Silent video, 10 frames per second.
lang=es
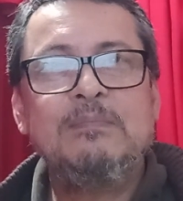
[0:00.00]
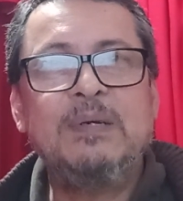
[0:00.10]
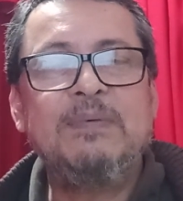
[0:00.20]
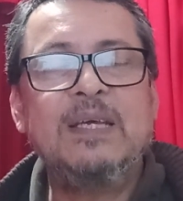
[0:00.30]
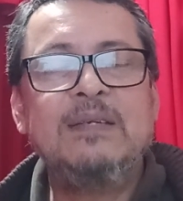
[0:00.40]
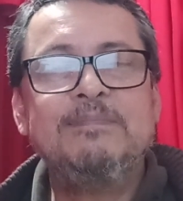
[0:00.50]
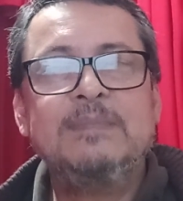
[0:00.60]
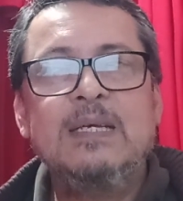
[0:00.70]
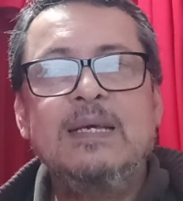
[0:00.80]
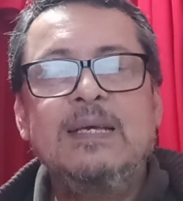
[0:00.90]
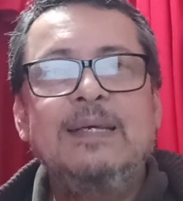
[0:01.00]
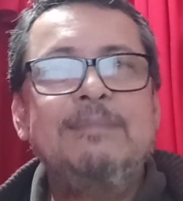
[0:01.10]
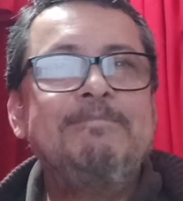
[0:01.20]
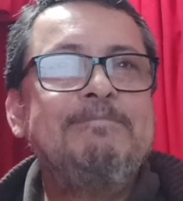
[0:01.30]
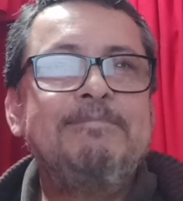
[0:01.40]
Pues bien,
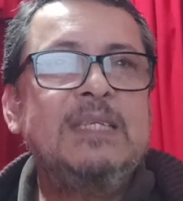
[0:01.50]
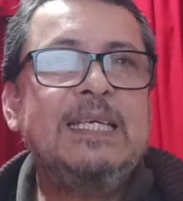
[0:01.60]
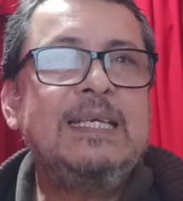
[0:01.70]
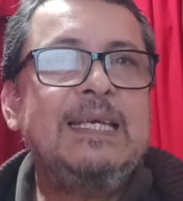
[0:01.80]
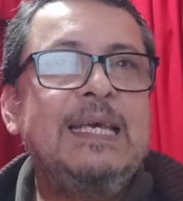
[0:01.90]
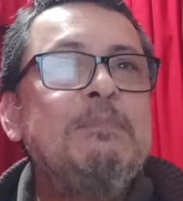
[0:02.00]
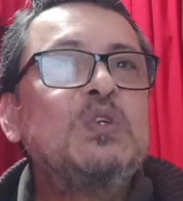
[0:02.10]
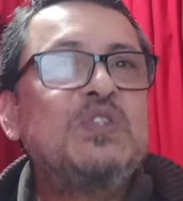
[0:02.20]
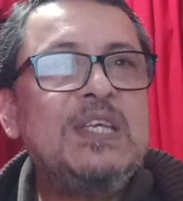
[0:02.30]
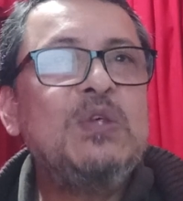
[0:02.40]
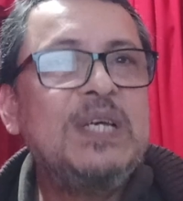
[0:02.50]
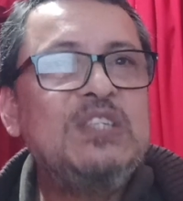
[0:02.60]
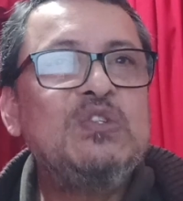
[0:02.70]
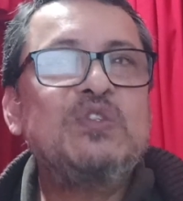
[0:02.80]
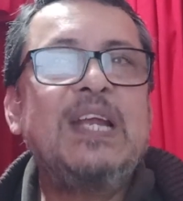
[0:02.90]
hemos sido
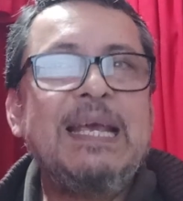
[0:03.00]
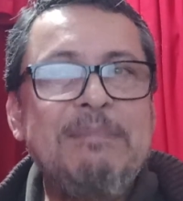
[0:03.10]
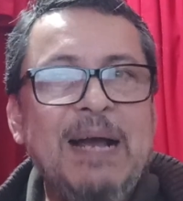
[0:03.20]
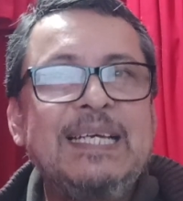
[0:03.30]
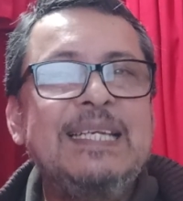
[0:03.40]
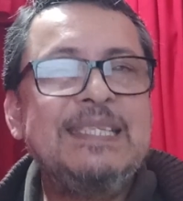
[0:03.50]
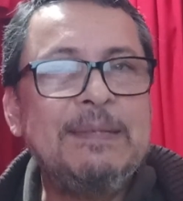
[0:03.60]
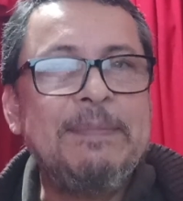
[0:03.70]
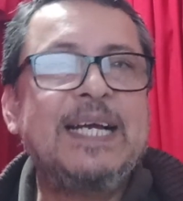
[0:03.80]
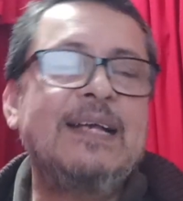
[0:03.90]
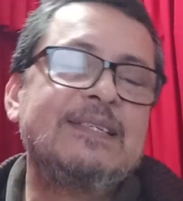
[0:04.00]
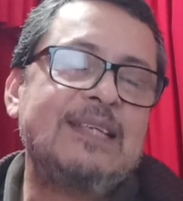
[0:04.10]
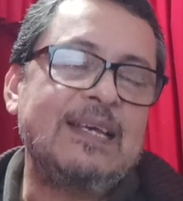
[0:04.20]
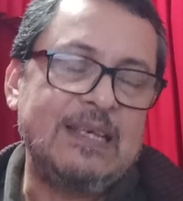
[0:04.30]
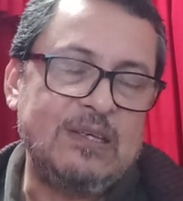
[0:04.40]
hechos a la imagen y
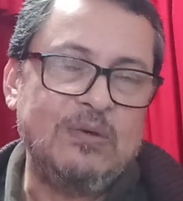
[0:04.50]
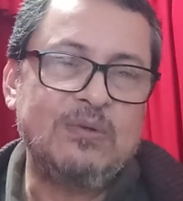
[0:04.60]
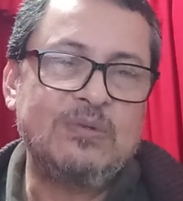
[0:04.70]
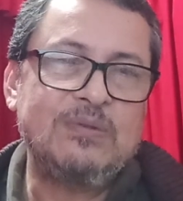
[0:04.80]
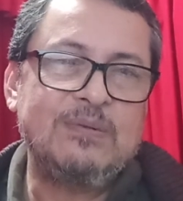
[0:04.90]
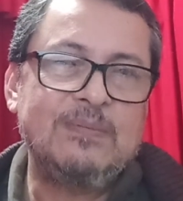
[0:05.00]
semejanza de Dios.